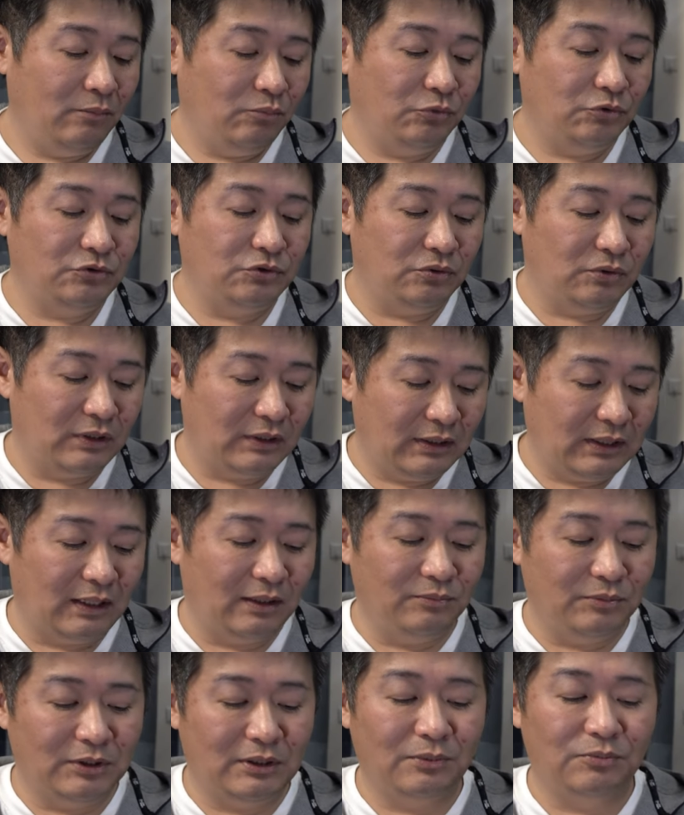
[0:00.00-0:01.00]
もしよかった
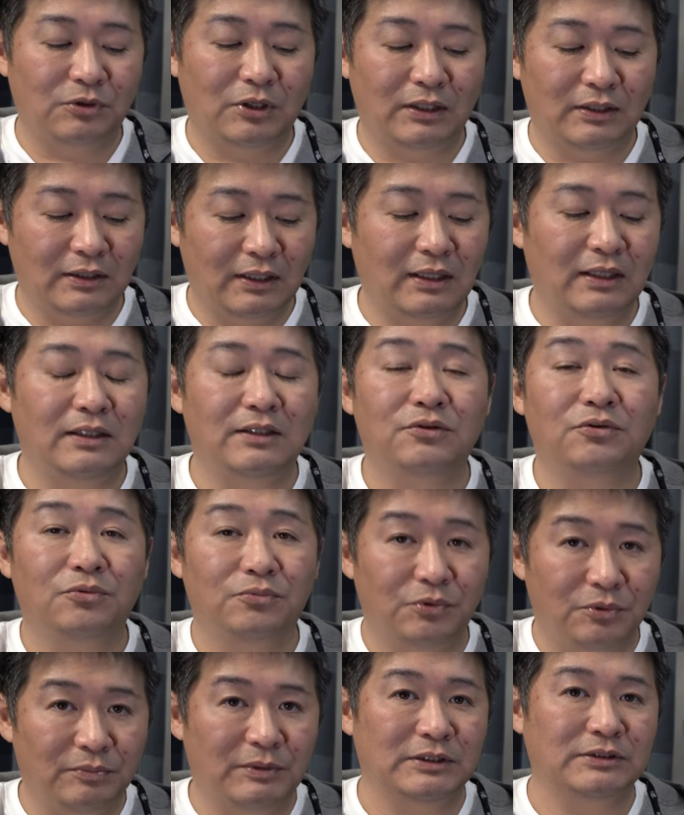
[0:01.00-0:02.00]
ら見てもらったらいいと
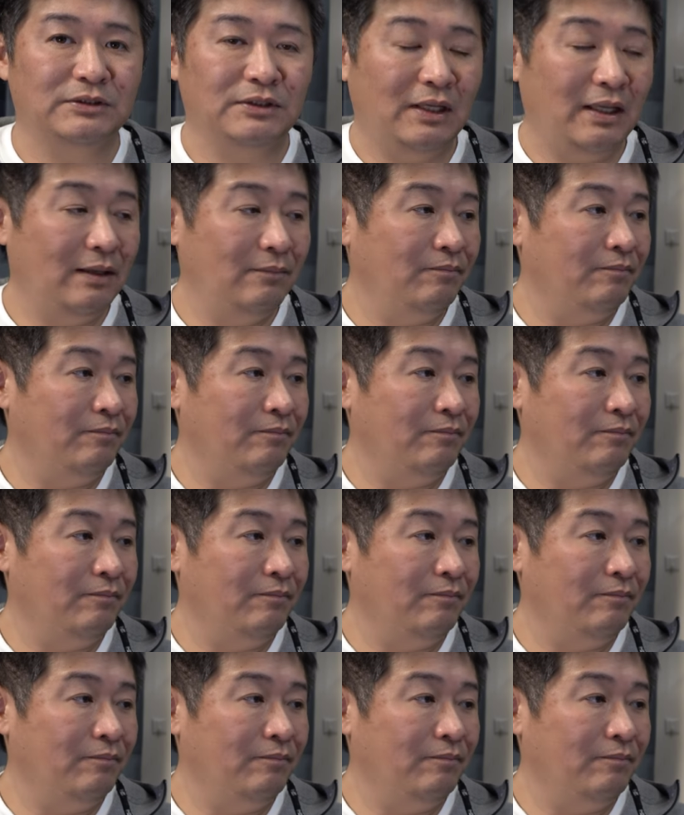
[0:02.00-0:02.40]
思います。